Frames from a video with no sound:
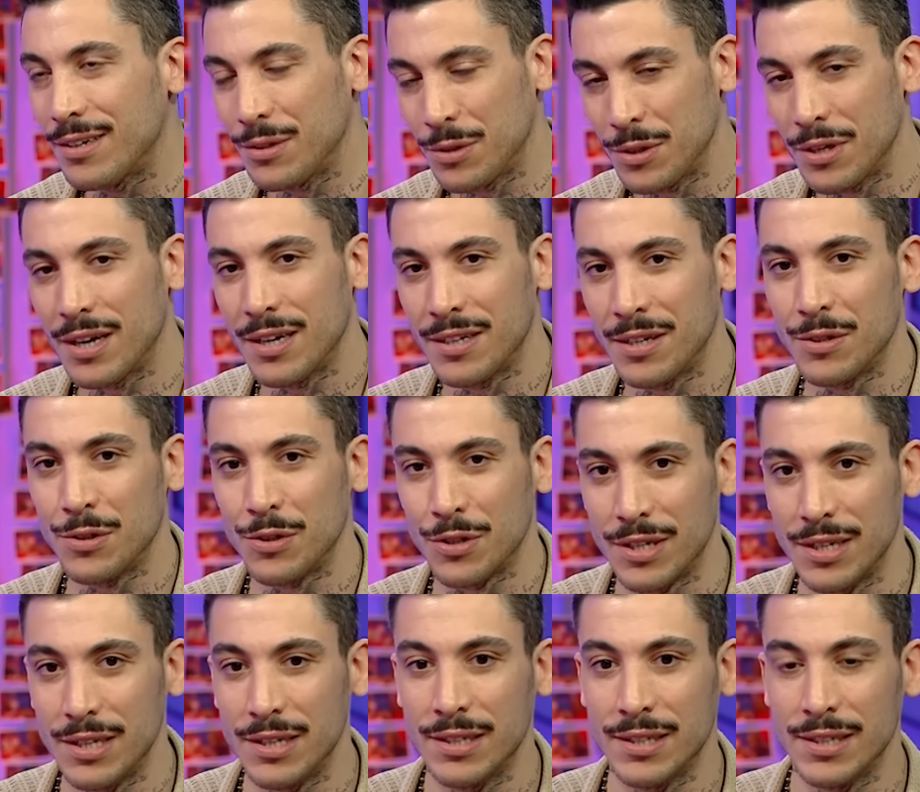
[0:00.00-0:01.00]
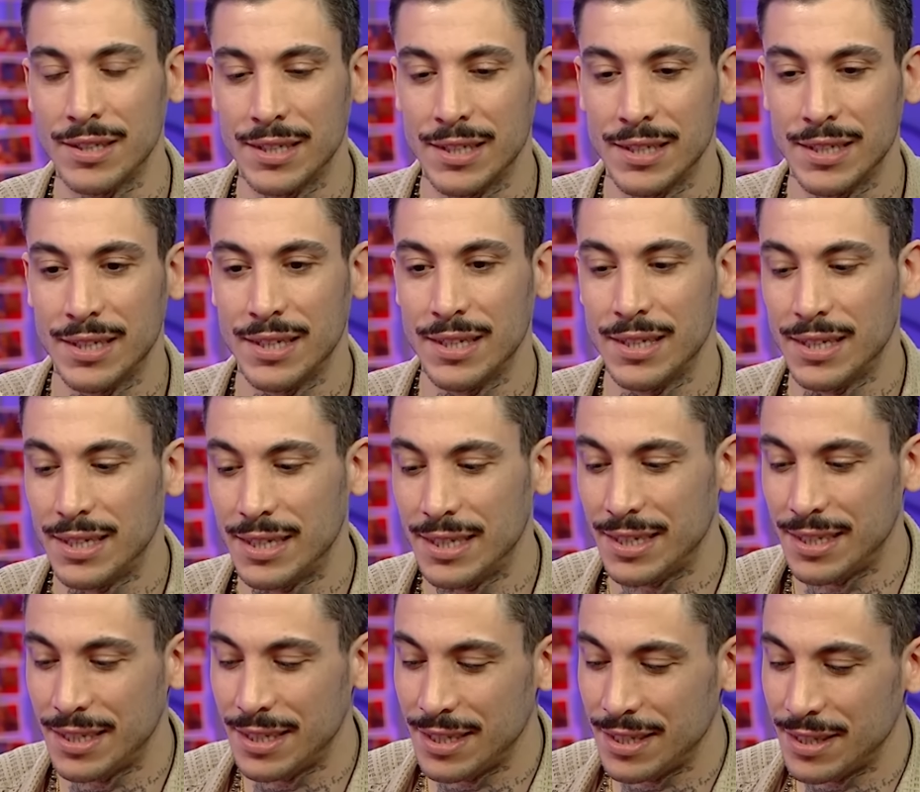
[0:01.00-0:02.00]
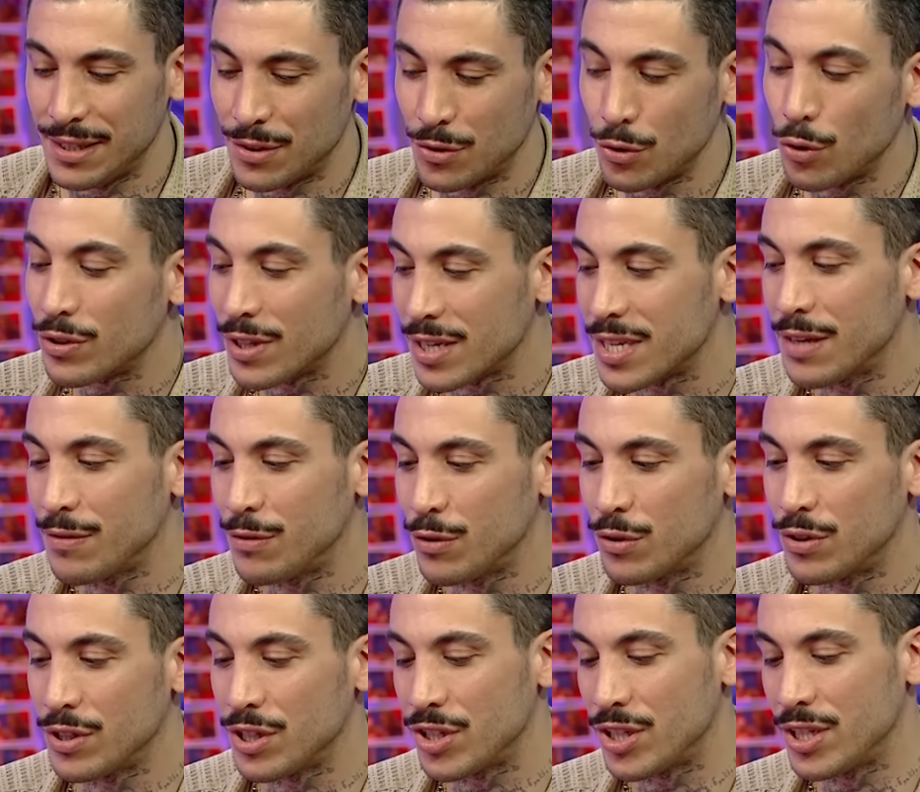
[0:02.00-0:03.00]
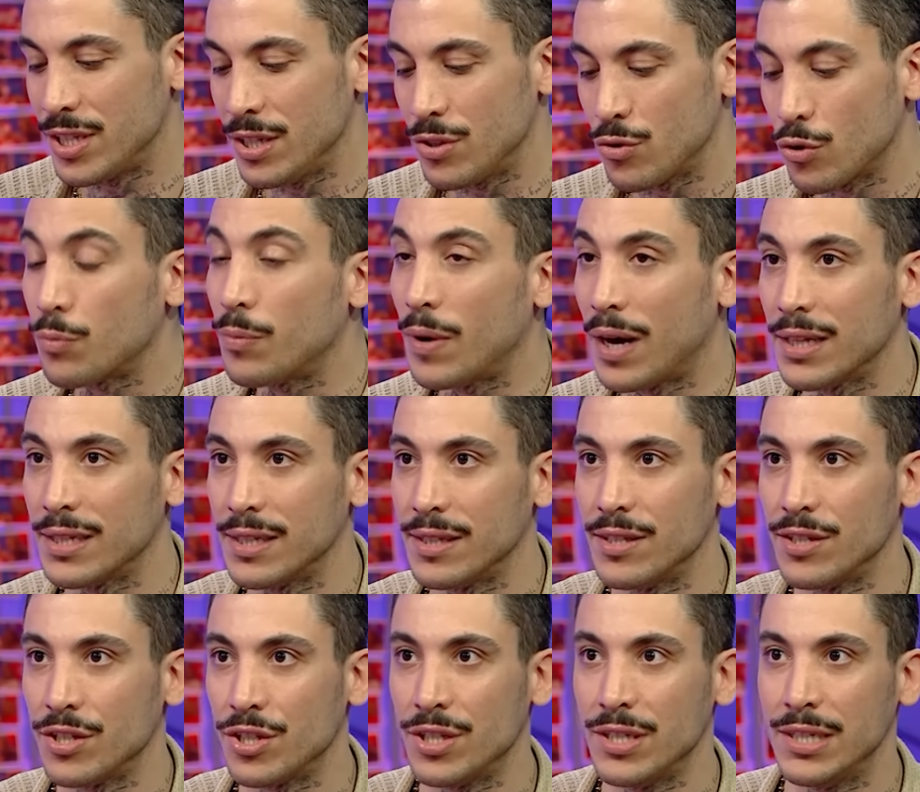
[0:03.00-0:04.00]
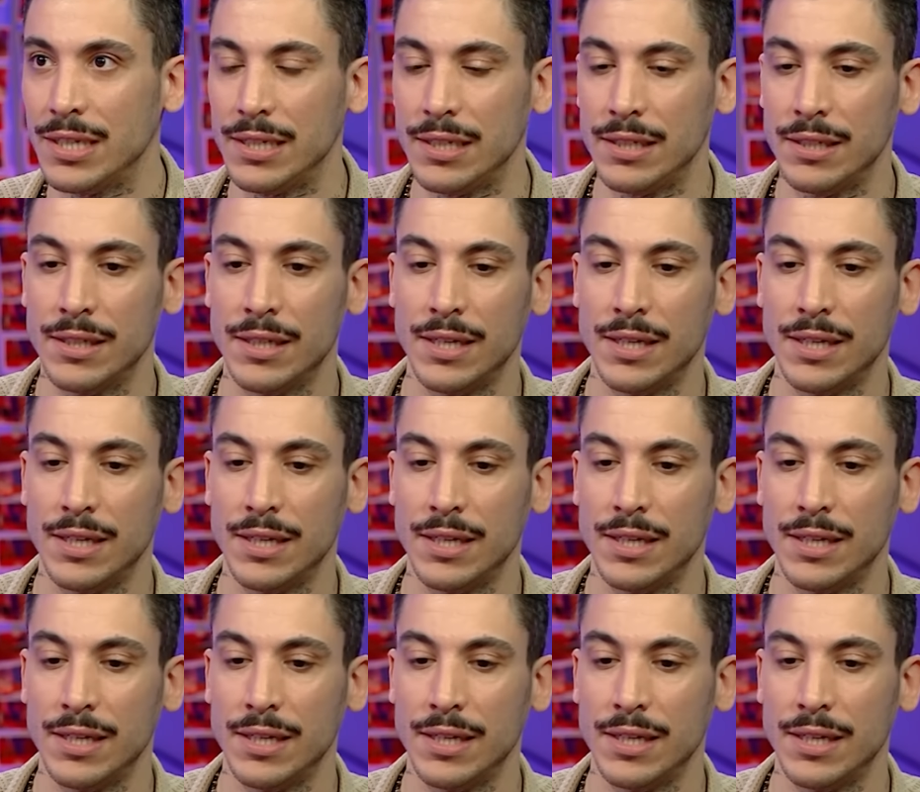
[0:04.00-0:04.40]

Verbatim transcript: Çok iyi bir meziyet bu tabii. Ee, çok da seviyordu işini, çok bağlıydı işine.